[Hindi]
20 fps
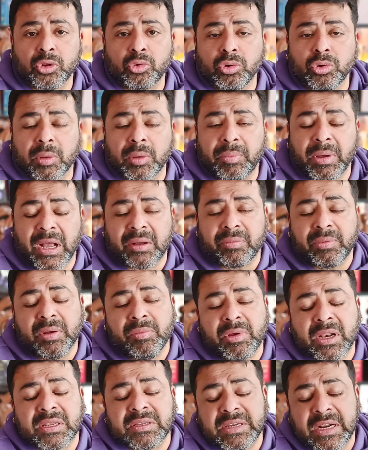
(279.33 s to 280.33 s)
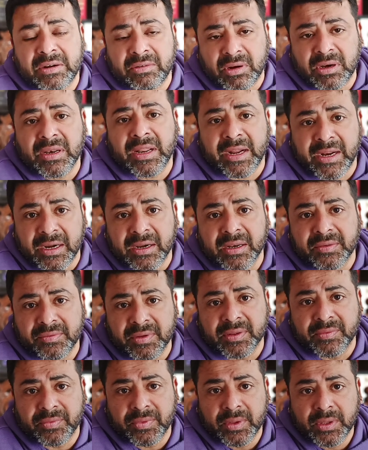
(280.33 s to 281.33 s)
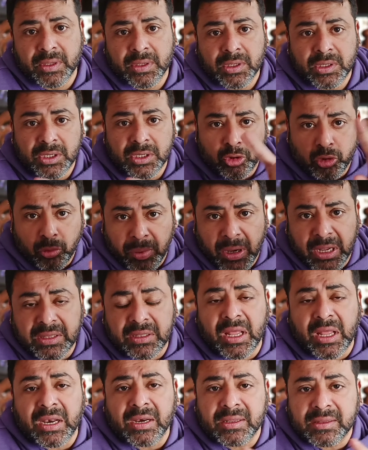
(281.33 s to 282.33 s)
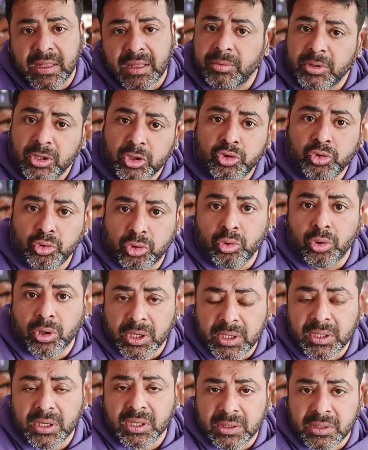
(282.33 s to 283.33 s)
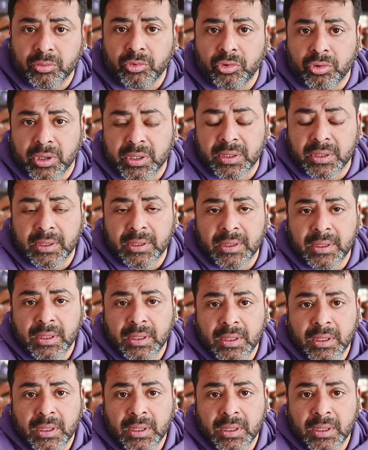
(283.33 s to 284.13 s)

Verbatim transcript: केतु के बैक में मेरा सैटर्न नेगेटिव है ये तो बात लाल किताब की झूठ हो गई खत्म हो गई